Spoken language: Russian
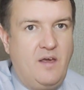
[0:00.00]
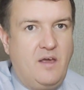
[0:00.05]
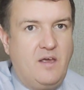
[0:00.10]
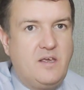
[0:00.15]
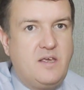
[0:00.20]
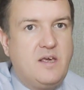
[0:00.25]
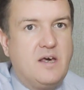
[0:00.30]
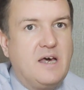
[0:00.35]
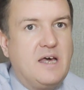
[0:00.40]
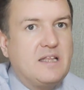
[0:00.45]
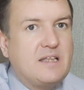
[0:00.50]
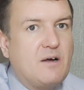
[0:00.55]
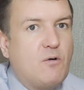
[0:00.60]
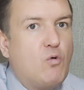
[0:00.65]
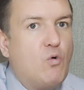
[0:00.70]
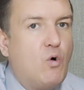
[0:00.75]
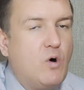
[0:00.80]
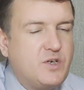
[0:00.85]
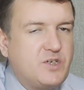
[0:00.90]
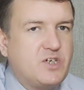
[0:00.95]
И это
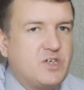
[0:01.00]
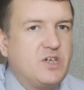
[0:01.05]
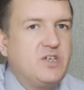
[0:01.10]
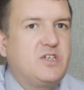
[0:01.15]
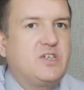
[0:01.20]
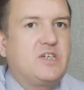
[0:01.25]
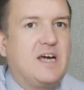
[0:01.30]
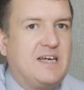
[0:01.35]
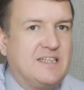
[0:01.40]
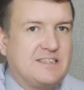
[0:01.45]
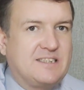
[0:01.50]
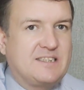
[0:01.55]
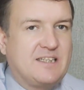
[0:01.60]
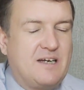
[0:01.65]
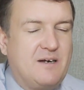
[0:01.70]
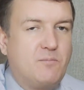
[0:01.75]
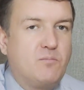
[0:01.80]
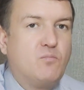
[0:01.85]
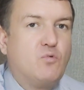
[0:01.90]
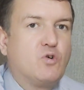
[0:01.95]
очень
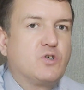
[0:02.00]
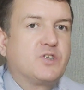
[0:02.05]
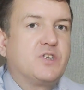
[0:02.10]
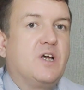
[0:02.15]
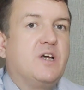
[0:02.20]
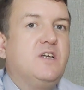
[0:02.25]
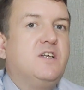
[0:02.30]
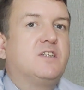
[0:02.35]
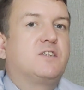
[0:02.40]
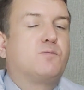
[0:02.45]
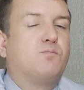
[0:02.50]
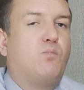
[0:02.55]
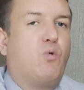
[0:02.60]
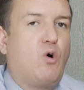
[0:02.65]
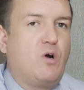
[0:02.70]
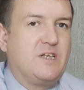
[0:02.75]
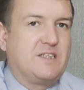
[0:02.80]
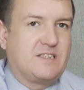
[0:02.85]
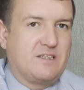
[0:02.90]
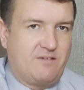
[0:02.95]
часто можно
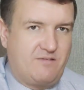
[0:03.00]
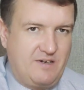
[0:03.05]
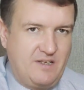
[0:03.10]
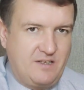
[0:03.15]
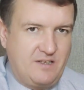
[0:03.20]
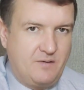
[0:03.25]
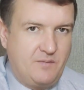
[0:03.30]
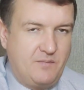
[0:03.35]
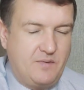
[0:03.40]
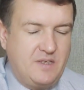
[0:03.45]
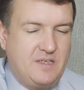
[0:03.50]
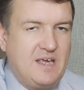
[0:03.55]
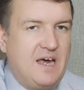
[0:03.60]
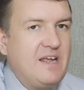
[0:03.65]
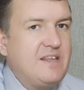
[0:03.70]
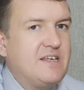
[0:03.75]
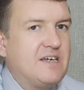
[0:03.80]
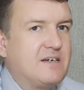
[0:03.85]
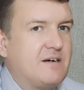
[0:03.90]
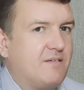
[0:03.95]
использовать. Я
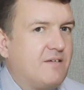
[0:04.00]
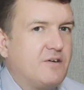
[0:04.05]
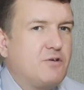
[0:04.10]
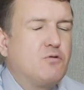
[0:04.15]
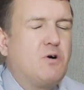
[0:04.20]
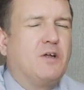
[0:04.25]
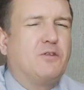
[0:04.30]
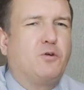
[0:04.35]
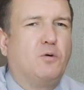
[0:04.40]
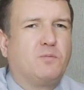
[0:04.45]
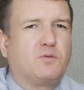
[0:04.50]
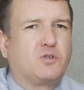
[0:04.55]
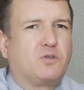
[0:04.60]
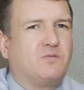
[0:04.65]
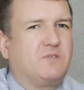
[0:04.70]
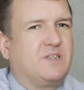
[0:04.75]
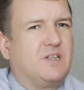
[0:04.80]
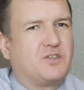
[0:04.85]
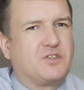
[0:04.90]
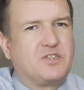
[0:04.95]
не говорю о том, что
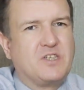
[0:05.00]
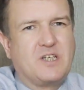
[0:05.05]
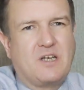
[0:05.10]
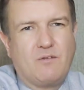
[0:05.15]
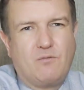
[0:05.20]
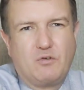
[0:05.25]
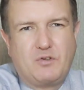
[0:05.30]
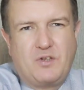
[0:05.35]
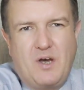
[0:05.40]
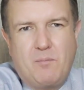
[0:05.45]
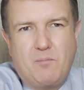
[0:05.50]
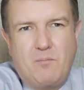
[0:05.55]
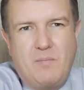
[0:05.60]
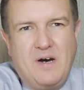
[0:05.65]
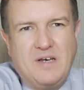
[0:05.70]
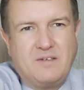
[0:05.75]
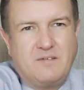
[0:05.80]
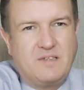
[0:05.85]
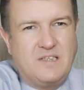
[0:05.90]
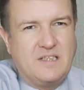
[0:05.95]
вы должны кого-то
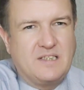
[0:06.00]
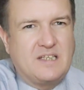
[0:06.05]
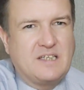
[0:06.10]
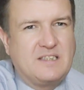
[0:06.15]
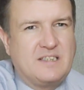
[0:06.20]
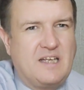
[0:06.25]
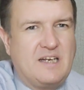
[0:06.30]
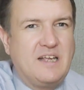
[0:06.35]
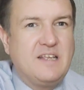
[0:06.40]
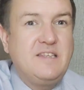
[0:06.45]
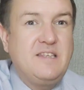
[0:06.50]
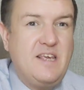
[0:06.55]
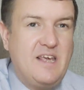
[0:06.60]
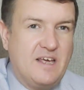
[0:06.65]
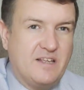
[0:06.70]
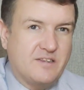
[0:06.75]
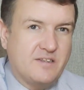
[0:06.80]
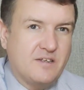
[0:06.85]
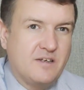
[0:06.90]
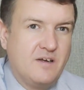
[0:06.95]
обманывать и так далее.
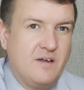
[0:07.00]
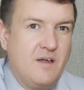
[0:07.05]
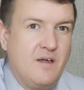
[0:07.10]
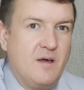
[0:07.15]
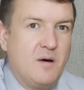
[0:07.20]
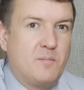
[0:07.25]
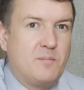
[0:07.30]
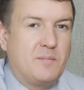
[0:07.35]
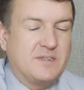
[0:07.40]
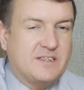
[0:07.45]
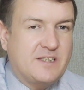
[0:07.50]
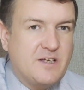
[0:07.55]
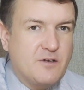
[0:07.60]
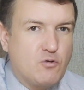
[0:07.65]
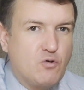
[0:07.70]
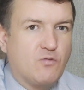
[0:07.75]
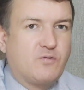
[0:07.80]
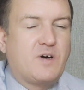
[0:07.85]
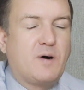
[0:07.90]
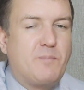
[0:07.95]
Нет.
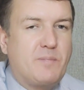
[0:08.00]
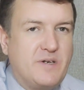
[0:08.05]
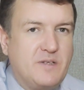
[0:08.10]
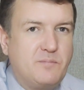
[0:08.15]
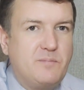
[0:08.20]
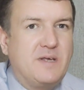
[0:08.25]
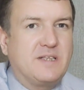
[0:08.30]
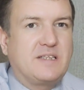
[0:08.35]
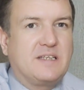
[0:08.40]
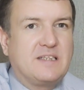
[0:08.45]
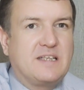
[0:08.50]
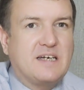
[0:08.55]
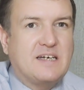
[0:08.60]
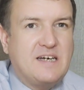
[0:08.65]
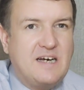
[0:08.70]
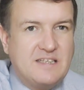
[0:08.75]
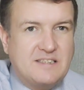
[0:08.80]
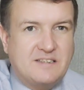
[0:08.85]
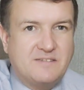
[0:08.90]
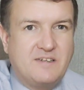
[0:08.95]
Маскировка предмета
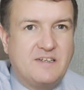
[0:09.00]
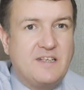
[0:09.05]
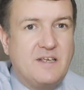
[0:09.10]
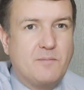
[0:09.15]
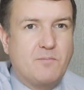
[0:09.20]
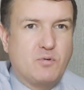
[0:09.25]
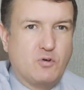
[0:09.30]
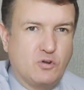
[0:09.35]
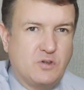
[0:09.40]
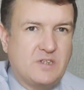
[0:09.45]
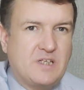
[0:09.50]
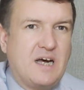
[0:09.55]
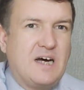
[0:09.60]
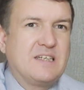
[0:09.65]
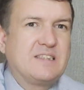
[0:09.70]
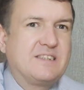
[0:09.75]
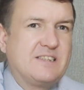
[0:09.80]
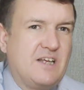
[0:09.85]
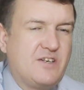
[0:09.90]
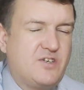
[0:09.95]
доказывания просто
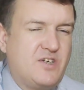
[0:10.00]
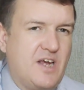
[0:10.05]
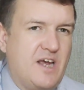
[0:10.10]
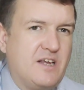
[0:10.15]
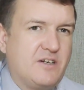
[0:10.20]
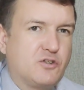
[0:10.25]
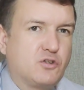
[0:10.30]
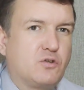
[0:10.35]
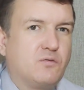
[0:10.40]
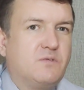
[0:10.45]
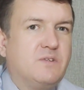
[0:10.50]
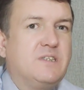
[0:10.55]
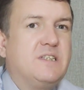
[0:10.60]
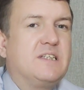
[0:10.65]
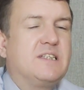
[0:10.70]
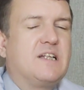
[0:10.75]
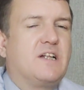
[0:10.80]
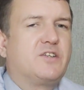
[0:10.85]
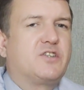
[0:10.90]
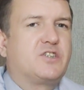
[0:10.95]
означает, что вы не
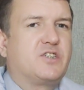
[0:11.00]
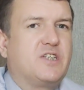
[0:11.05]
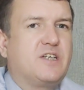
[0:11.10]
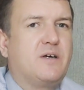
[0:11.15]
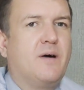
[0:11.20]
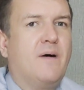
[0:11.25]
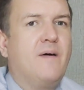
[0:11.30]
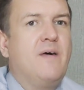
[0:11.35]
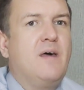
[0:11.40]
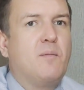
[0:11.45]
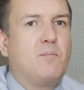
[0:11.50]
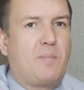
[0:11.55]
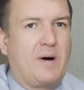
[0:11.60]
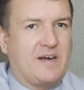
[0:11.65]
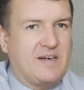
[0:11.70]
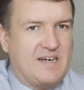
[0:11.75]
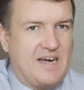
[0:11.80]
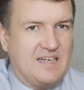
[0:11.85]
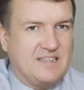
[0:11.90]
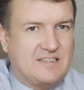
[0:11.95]
должны
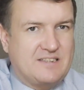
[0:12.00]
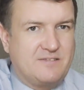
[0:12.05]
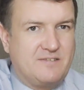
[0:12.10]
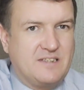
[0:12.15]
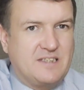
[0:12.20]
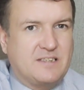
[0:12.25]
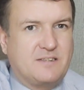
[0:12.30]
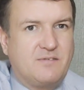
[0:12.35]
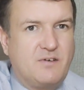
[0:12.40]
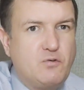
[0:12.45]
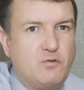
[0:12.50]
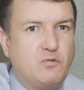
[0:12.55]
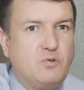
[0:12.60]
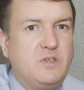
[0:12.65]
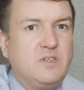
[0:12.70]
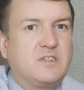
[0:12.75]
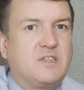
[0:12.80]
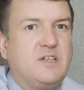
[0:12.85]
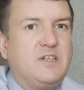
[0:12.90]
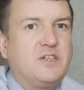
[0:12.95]
показывать свою
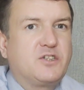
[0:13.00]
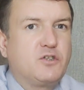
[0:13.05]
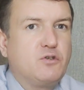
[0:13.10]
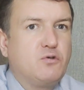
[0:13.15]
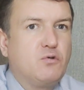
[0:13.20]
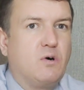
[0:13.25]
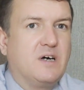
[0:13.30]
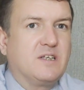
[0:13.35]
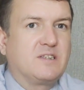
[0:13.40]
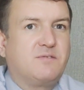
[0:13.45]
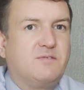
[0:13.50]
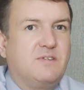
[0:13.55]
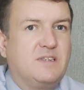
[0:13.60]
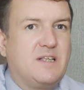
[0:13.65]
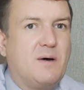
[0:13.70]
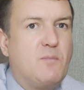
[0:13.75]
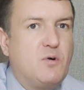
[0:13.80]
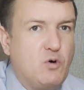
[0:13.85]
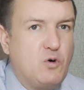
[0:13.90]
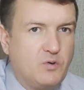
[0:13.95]
излишнюю
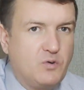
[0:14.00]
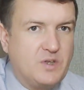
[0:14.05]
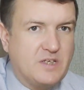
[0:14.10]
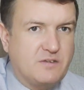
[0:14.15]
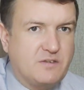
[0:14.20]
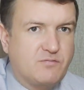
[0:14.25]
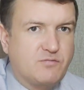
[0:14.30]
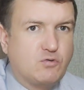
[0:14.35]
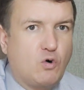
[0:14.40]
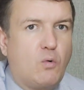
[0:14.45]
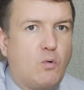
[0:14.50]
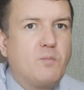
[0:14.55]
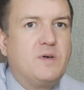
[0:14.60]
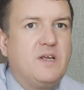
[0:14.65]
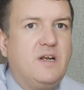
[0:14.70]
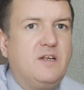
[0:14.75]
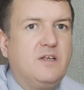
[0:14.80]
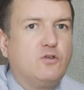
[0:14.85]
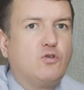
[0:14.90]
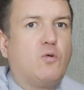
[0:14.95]
осведомленность в том
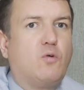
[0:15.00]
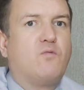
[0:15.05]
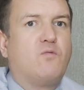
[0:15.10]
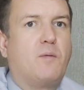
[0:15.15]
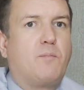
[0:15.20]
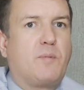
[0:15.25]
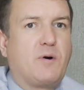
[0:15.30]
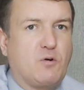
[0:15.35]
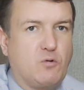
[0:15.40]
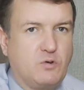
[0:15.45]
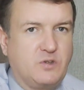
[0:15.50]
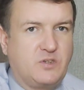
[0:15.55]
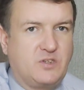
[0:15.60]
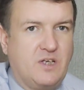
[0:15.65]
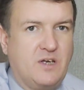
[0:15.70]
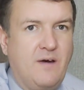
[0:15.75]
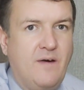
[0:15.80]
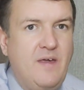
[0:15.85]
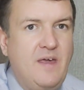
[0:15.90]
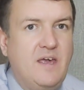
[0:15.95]
или ином
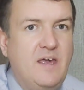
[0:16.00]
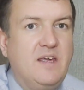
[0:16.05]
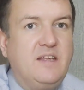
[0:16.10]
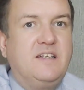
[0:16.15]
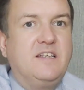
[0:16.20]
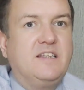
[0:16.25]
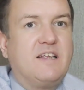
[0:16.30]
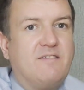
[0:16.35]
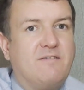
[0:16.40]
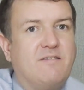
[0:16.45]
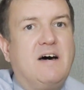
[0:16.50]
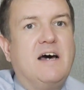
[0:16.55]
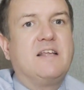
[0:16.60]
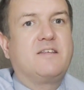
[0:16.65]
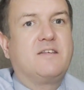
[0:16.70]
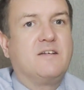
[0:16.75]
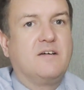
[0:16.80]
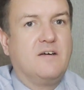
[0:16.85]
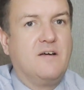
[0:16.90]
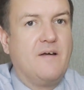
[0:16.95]
вопросе и не
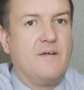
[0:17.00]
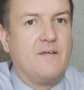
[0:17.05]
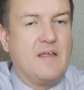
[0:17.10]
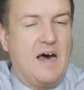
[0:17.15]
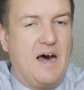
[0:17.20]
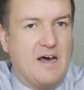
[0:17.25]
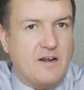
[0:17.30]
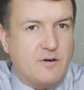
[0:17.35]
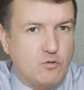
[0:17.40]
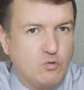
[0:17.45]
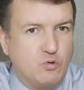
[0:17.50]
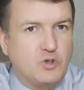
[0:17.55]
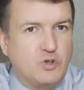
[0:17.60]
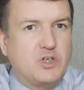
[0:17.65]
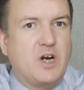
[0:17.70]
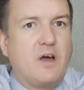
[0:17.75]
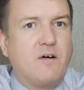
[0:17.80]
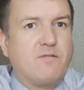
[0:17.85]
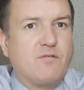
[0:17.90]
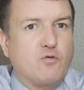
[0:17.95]
давать
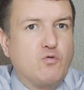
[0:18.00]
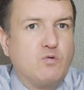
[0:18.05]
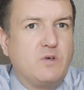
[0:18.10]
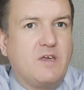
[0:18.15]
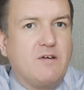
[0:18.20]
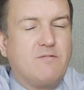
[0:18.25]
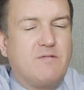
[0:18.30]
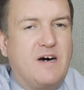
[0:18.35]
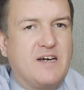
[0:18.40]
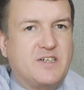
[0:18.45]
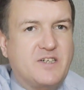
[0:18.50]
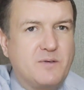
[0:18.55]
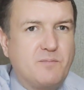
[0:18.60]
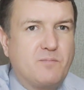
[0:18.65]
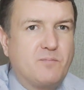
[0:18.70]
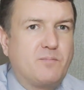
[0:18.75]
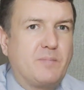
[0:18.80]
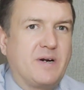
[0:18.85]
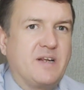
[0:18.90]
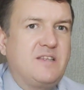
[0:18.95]
оружие в руки
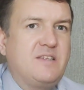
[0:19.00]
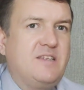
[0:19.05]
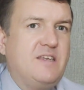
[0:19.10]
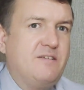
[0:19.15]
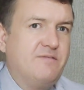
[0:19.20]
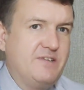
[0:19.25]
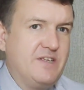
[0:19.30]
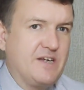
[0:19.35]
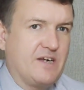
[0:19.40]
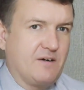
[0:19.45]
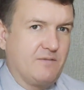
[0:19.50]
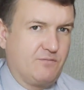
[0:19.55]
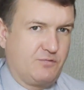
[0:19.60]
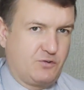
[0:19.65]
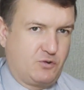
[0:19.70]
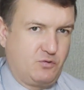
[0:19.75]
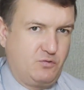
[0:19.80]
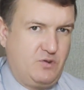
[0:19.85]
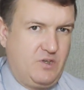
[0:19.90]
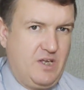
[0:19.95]
вашим противникам в
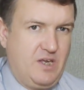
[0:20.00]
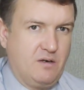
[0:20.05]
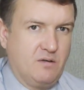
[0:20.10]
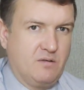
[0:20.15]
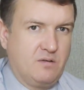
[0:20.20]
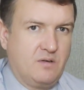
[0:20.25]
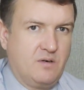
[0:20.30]
суде.